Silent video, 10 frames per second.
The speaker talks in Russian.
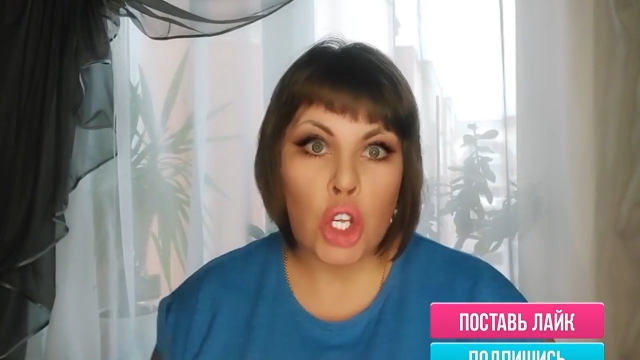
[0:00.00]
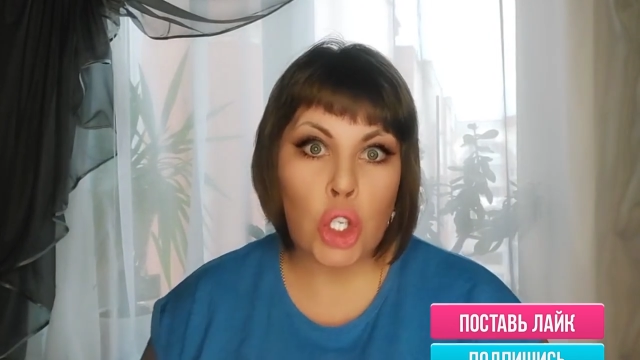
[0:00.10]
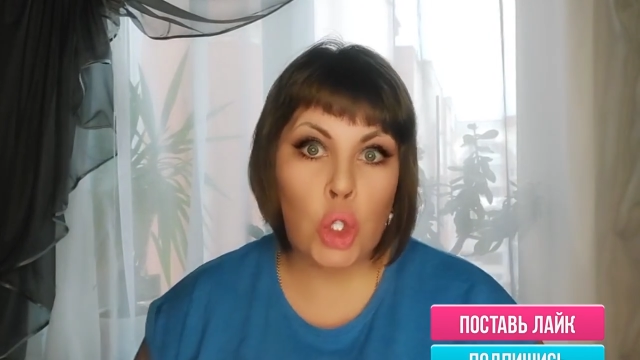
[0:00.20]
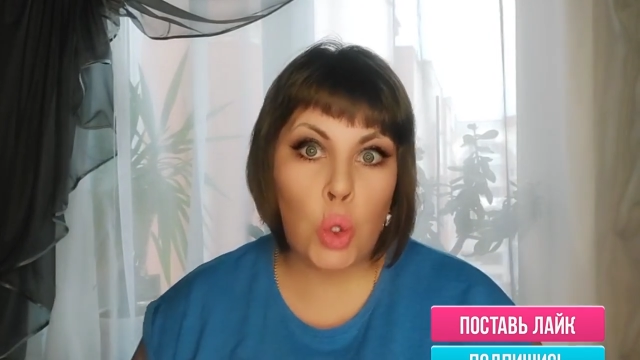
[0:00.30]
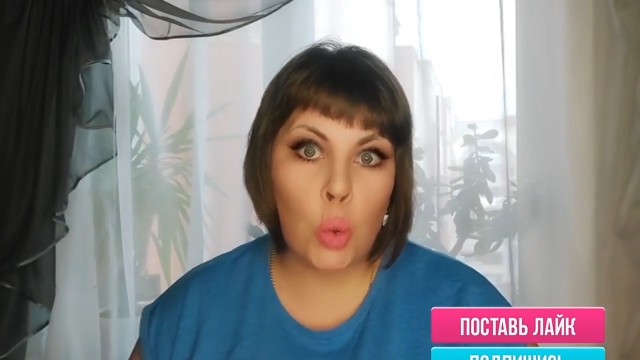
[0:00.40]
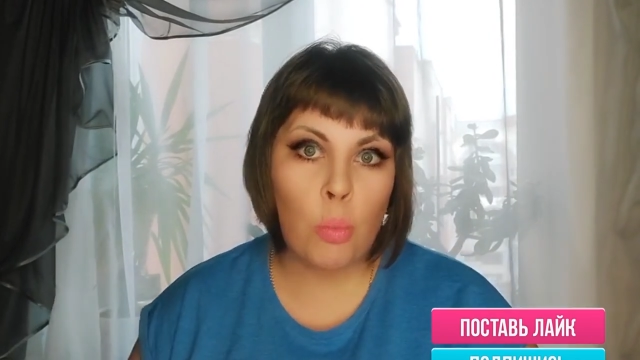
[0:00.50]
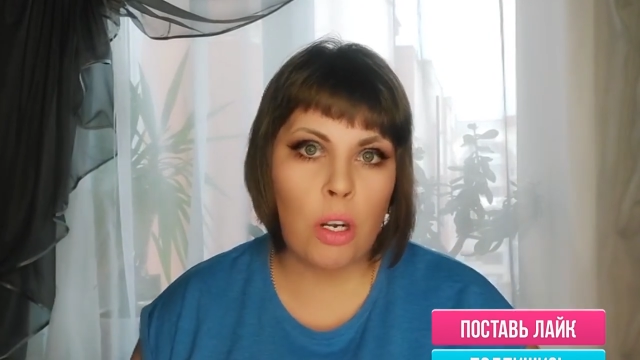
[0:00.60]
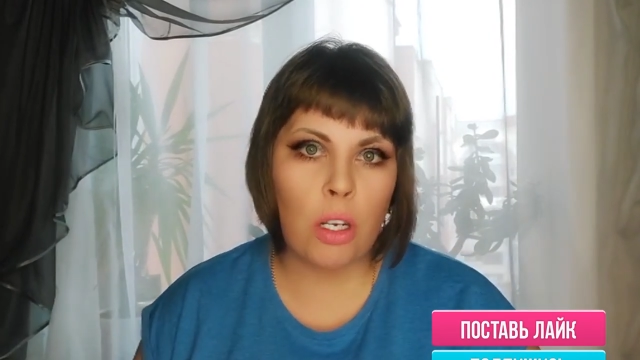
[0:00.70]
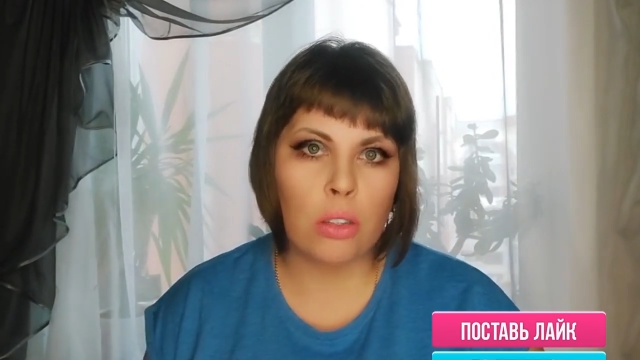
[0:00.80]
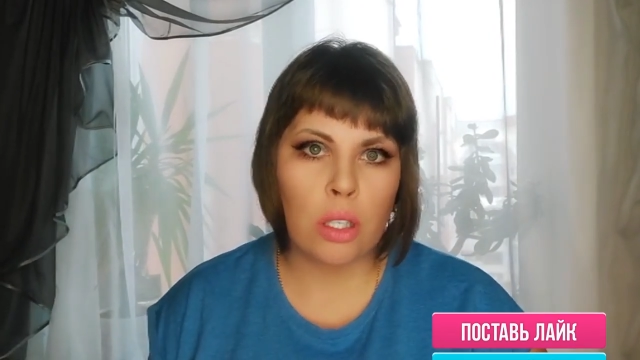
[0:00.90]
И
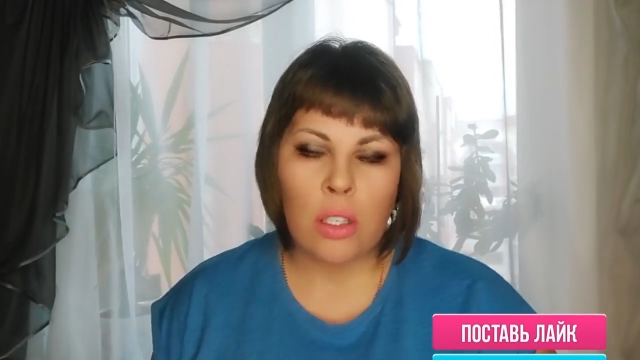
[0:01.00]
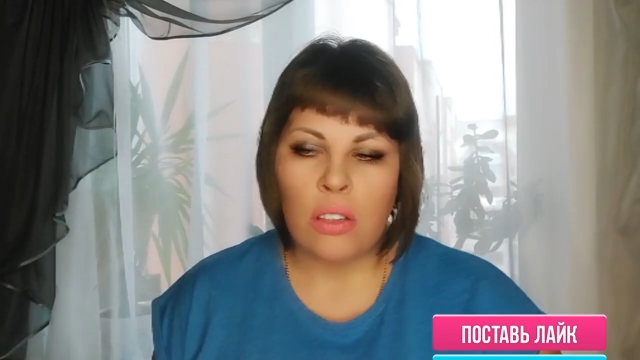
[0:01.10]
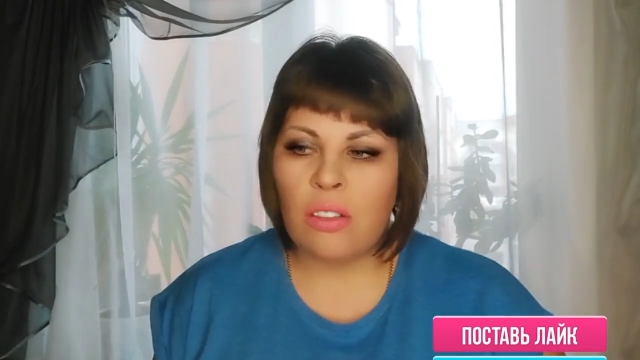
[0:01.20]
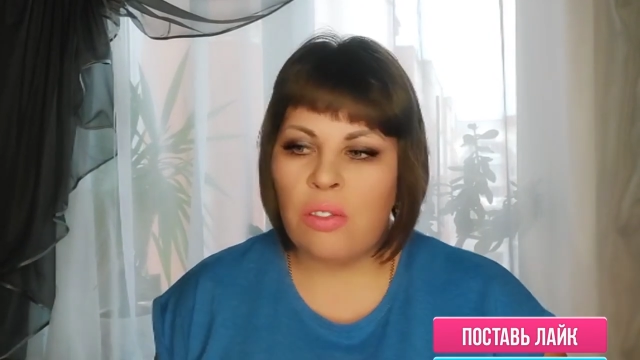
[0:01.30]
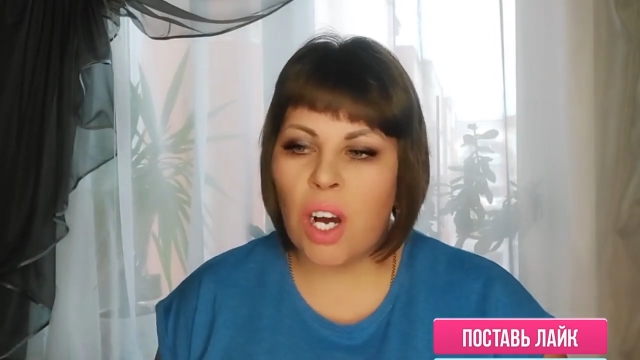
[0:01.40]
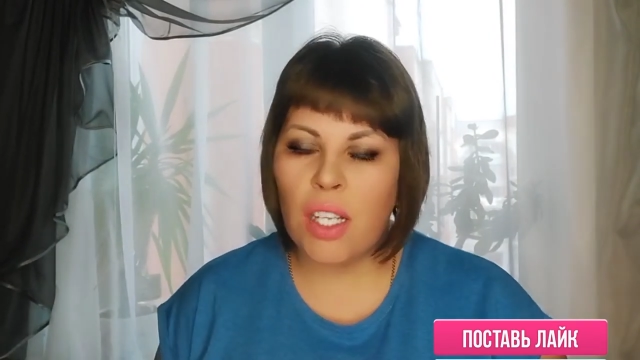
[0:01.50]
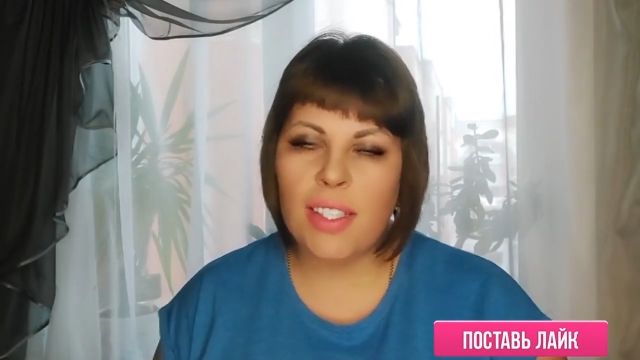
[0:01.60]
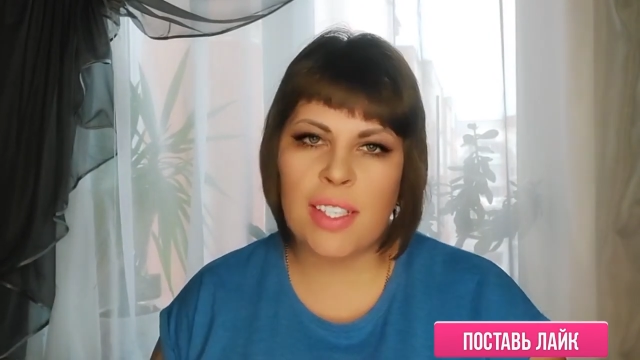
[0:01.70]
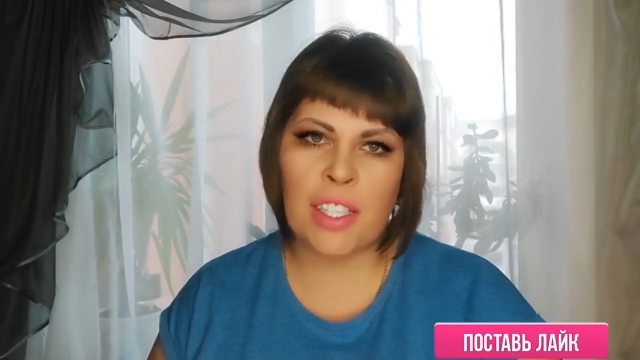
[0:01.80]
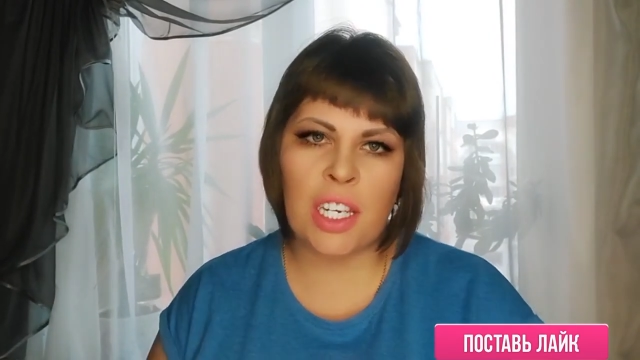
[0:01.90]
думает,
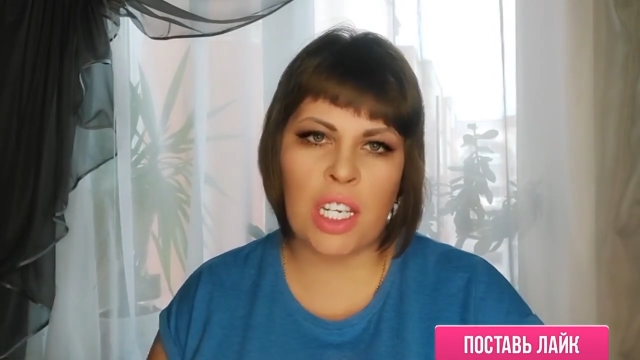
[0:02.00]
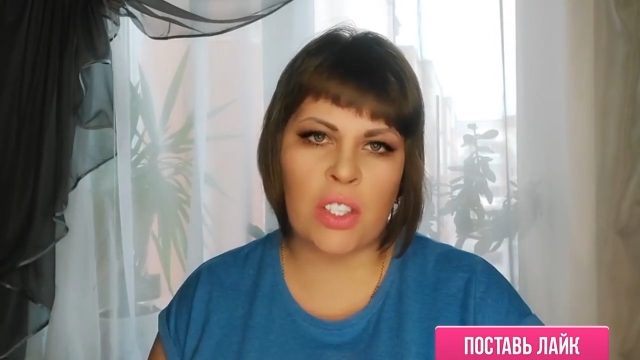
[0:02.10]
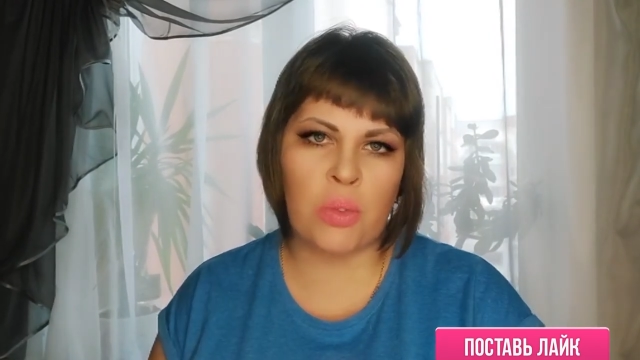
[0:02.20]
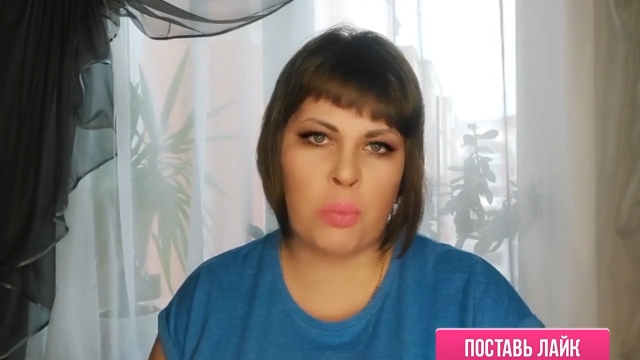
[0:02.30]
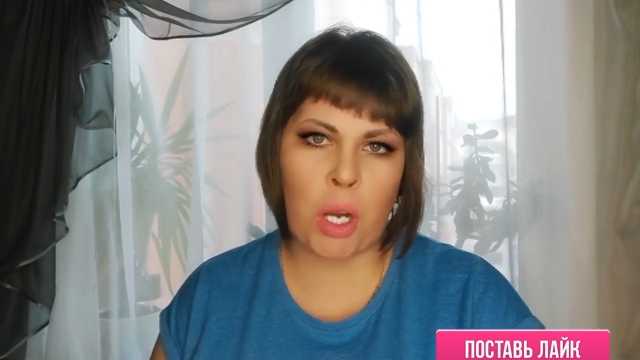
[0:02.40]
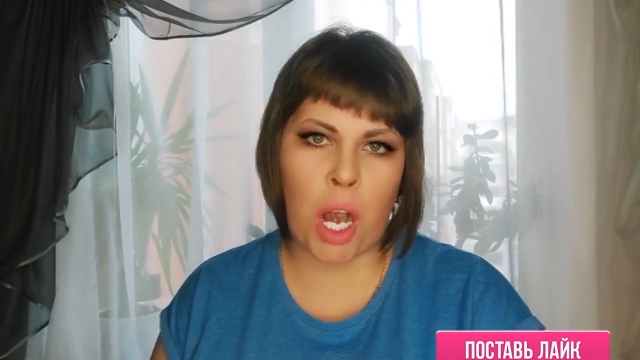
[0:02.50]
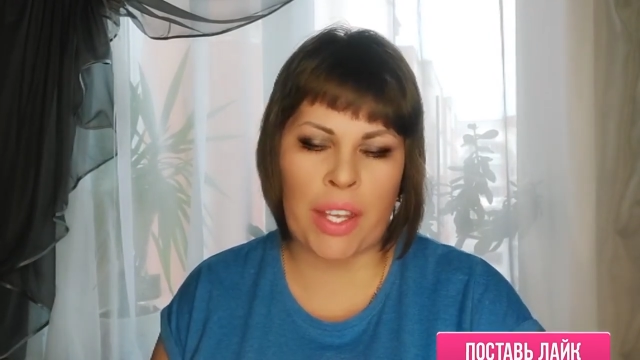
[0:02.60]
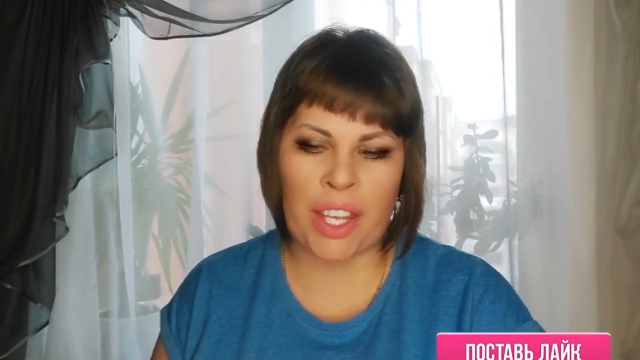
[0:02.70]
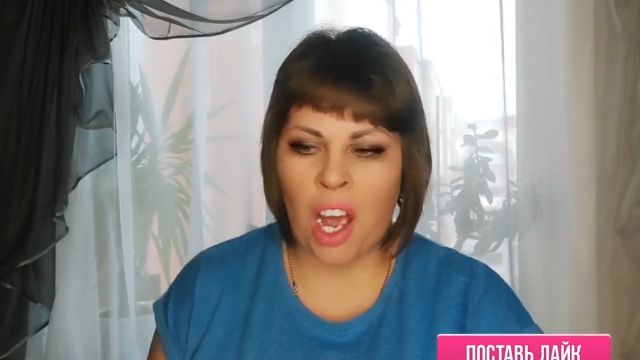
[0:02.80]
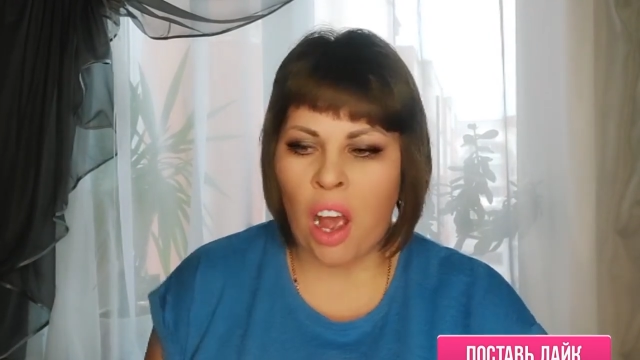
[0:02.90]
20 лет в
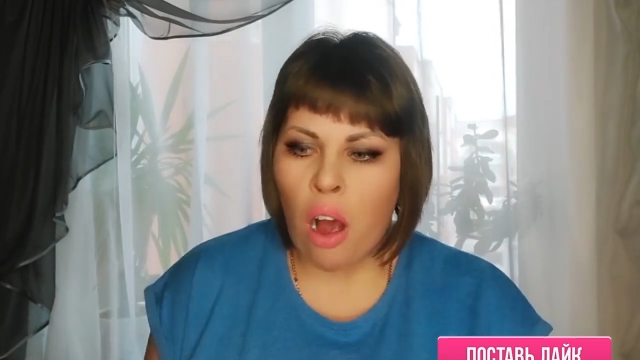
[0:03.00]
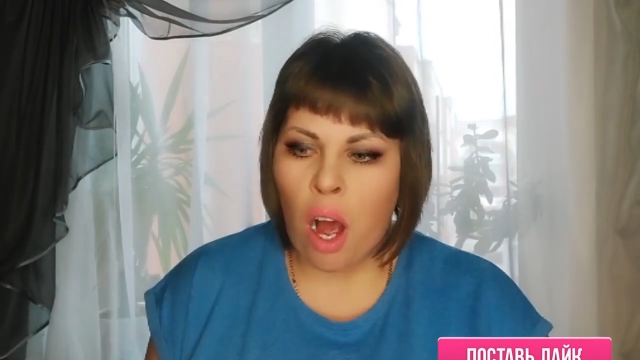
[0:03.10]
браке,